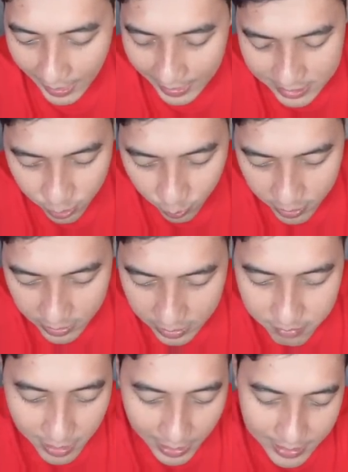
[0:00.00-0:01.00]
Astro
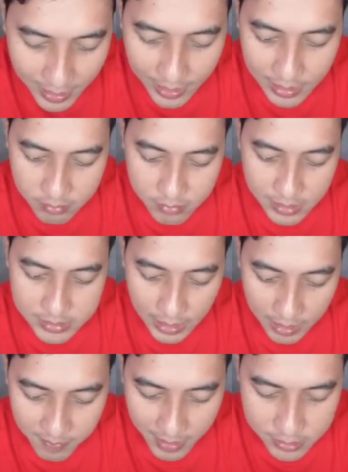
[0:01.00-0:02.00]
6 Kadian 6 beuh
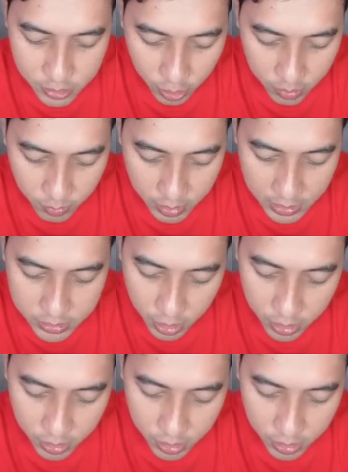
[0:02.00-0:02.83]
cakep banget kombonya cok